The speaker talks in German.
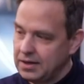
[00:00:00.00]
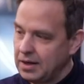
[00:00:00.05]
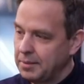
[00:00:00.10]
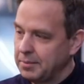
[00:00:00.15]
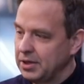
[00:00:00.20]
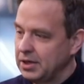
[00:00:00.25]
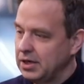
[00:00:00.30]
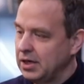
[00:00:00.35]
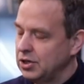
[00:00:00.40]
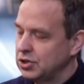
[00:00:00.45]
ein
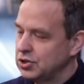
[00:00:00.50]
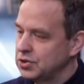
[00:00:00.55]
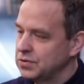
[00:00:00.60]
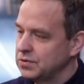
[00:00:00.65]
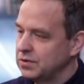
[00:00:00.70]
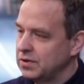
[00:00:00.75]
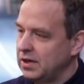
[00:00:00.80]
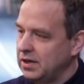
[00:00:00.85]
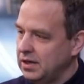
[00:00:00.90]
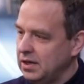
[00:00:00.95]
amerikanisches
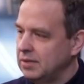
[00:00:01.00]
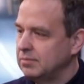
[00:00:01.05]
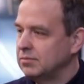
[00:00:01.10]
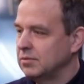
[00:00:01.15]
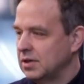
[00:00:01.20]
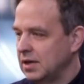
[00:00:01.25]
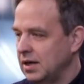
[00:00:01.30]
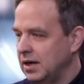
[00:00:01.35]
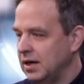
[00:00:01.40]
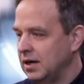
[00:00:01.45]

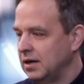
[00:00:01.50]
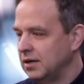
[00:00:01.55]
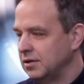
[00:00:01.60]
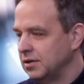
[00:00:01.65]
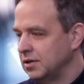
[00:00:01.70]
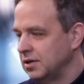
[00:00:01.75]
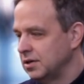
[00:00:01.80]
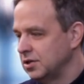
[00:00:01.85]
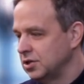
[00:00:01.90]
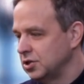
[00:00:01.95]
Unternehmen,
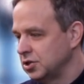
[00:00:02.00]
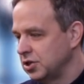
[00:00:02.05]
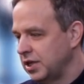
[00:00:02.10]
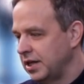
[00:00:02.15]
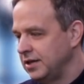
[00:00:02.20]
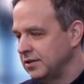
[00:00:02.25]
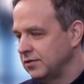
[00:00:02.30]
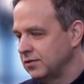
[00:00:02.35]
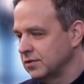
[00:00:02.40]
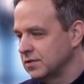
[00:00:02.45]
klar, äh,
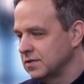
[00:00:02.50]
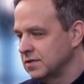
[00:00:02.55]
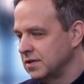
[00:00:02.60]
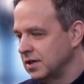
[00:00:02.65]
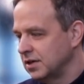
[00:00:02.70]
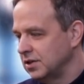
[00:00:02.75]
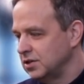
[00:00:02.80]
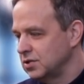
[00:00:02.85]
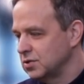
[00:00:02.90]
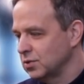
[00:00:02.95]
stellt
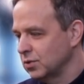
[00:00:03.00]
sozusagen die